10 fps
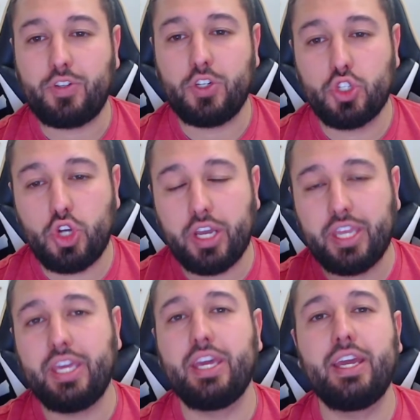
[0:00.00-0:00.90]
só
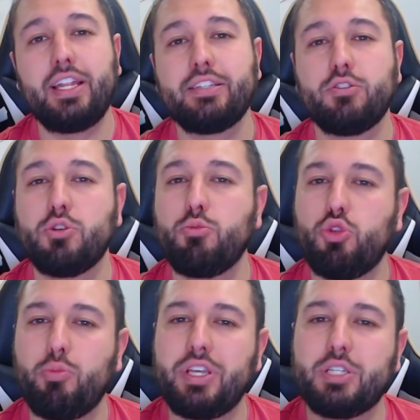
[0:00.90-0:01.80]
que eles não são
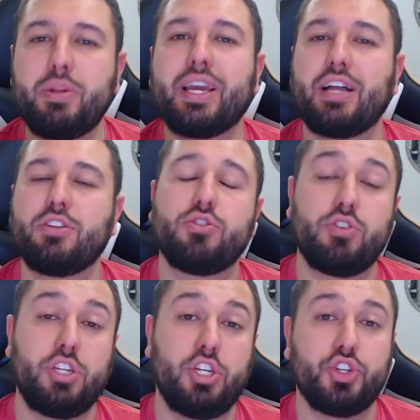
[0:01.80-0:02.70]
muito bem explicados as
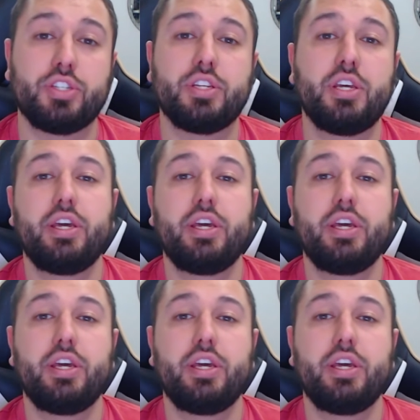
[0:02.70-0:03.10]
origens.